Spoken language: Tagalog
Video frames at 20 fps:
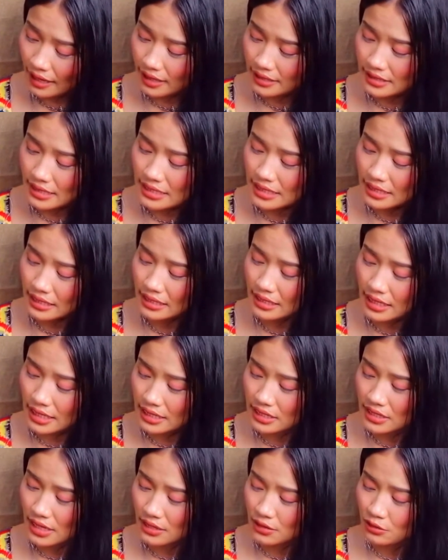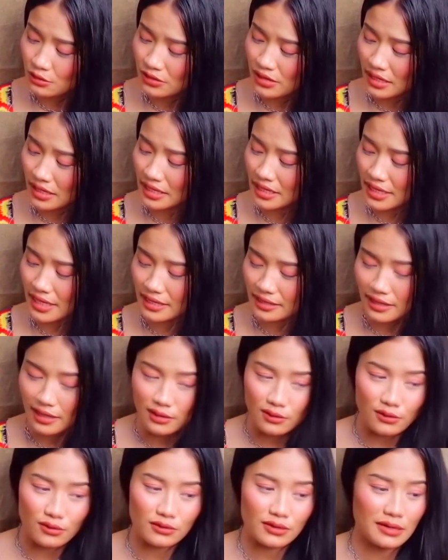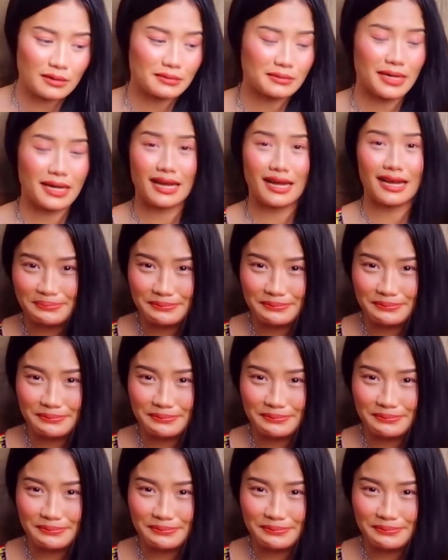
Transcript: as in hindi siya yung nakikita ko na mga